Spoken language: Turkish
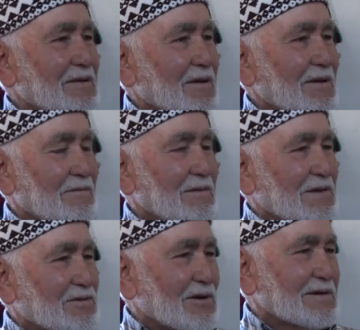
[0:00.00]
E,
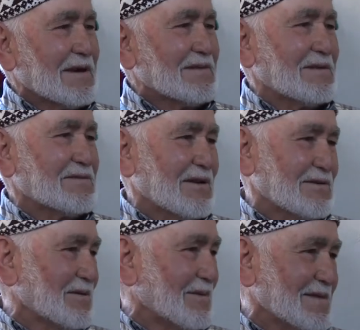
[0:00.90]
maden ocağında
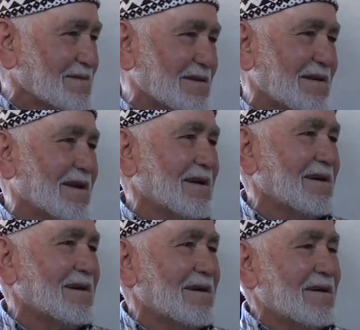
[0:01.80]
çalıştım 6 sene.
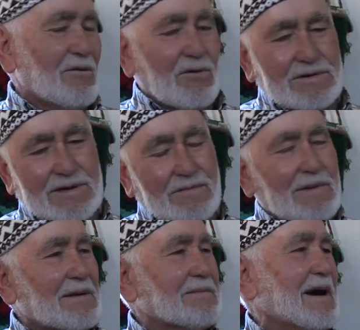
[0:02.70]
O zaman
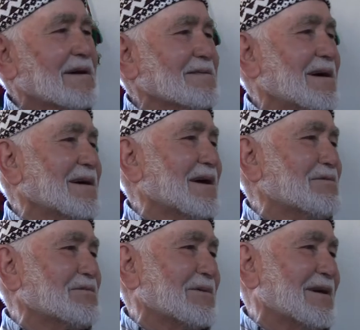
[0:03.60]
benim kağıtlar
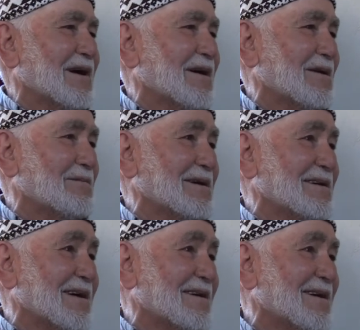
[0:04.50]
gelmiş buraya
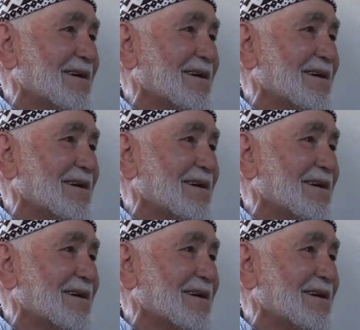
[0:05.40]
Almanya'dan.